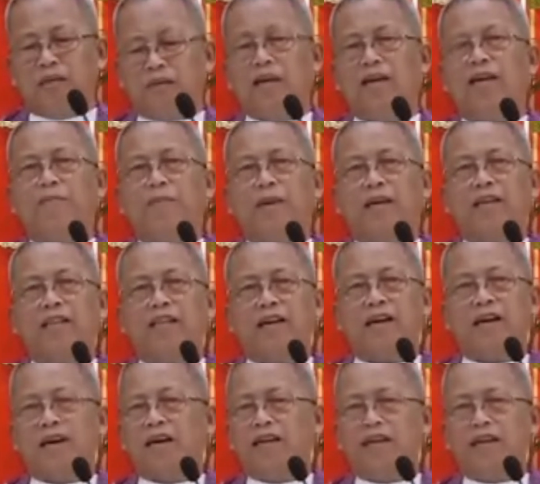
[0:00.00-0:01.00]
iyang gipakita
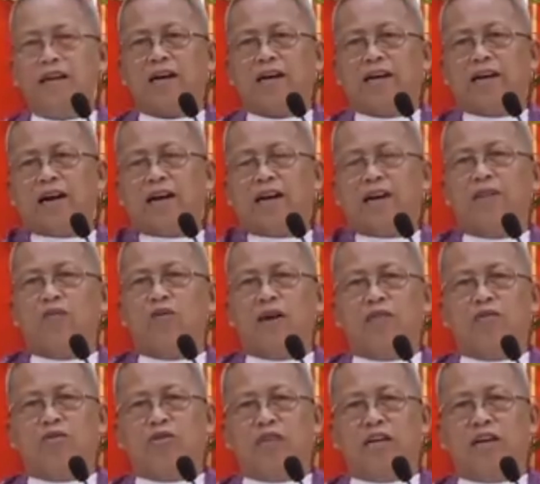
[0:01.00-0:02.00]
na di na kinahanglan mo
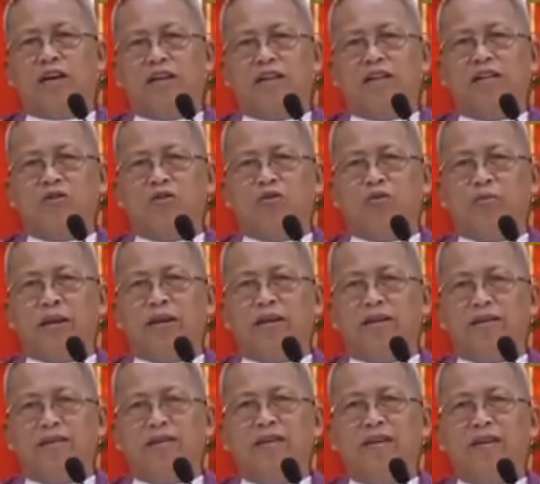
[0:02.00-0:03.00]
adto sa tubig
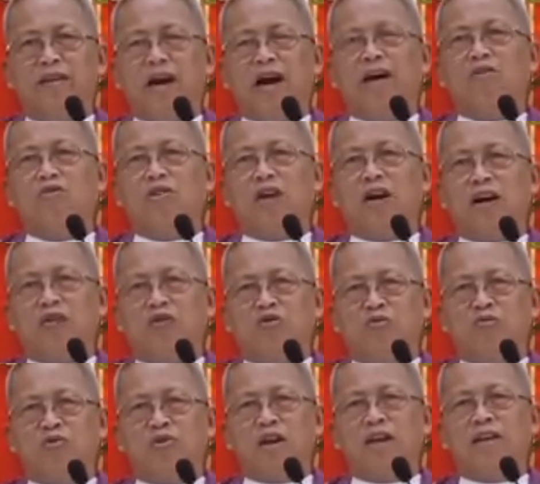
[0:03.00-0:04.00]
ako na ang
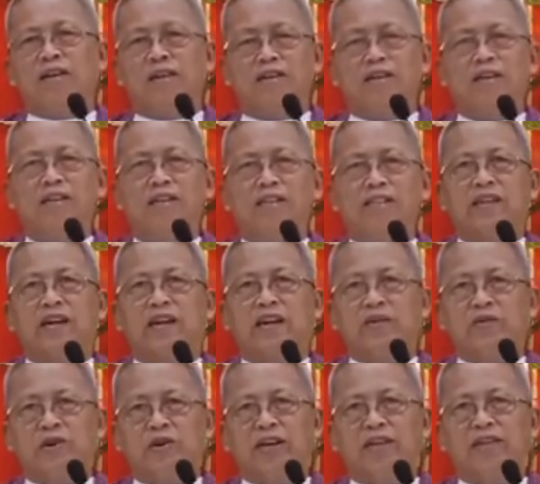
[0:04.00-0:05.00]
tuburan sa
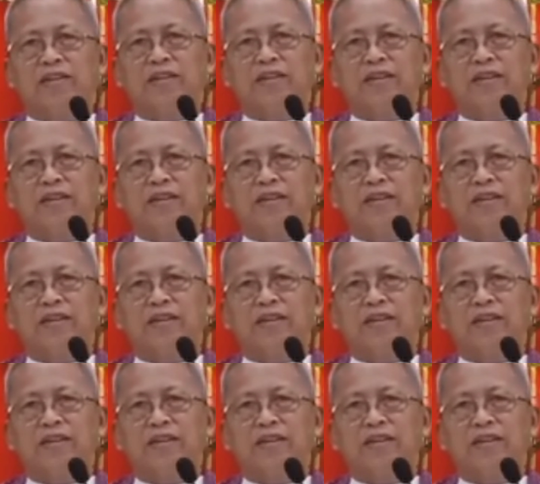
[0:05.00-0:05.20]
kayuhan.